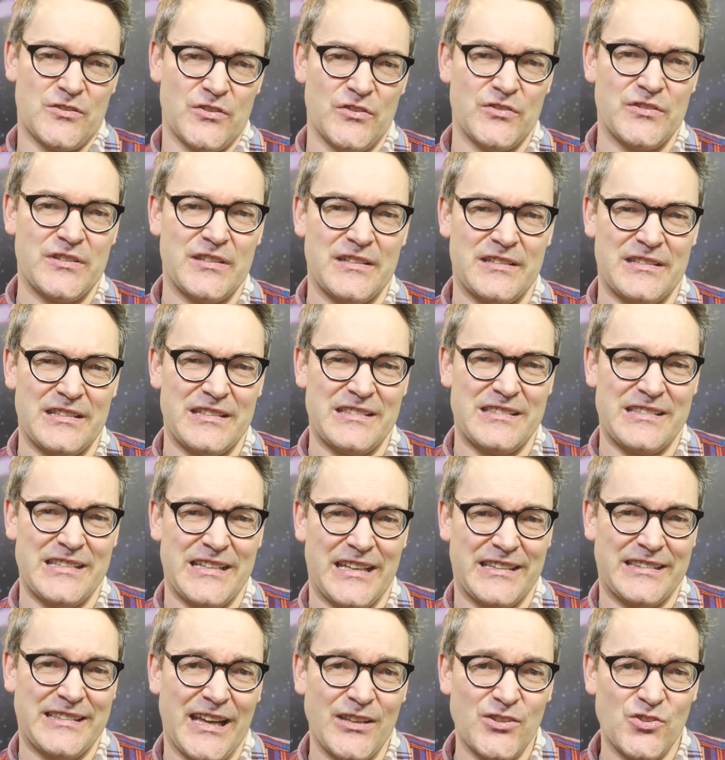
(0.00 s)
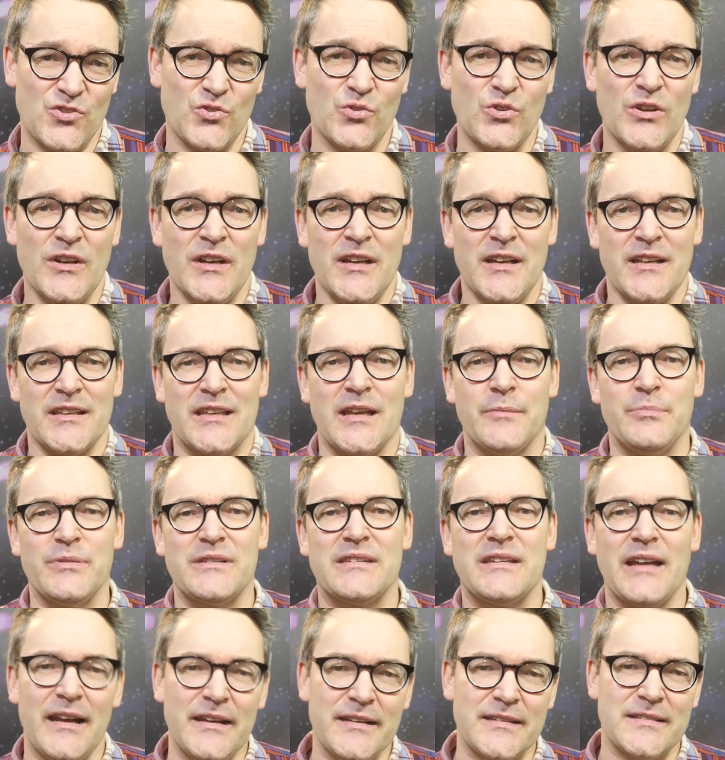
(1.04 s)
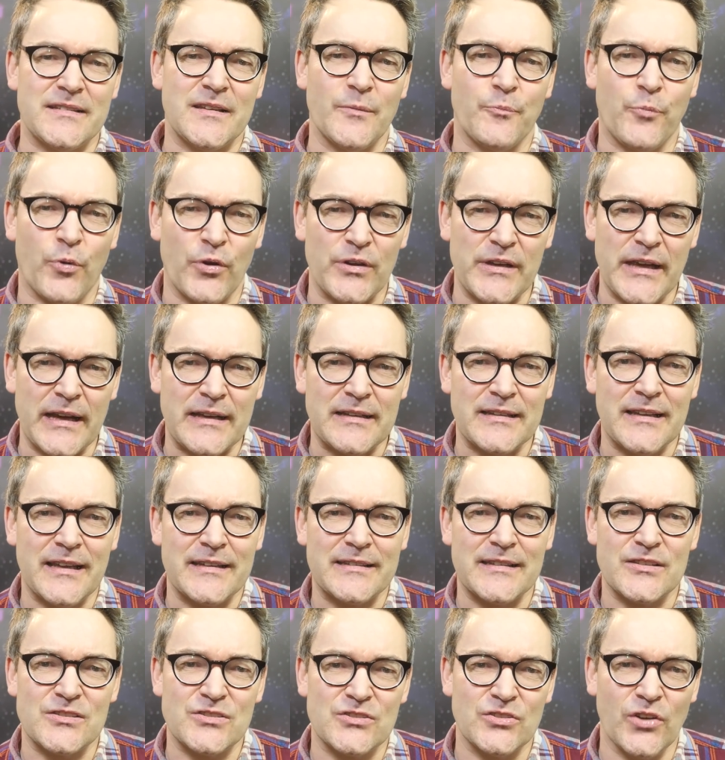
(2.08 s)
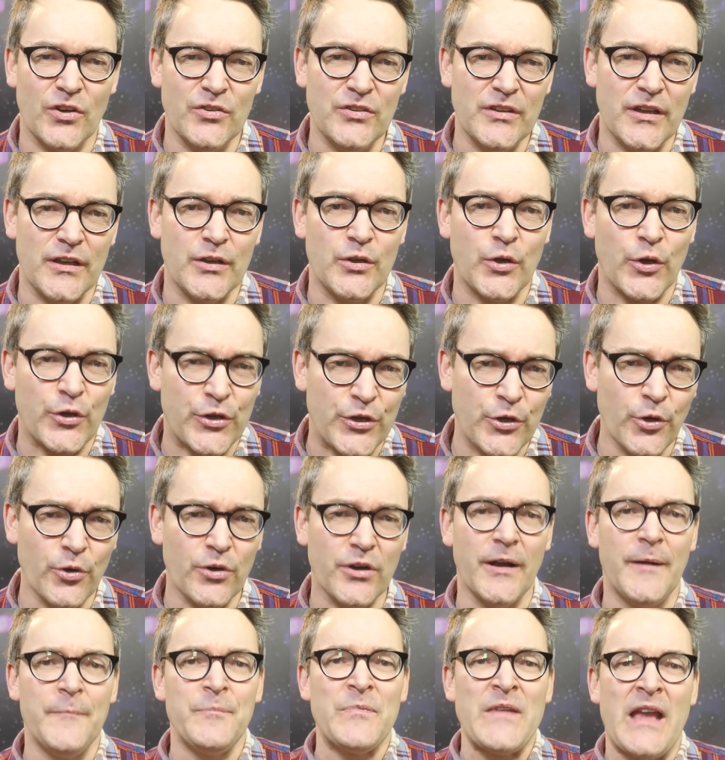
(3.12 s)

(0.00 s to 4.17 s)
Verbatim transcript: synthetisiert. Dazu der beteiligte Projektleiter Son In-hyuk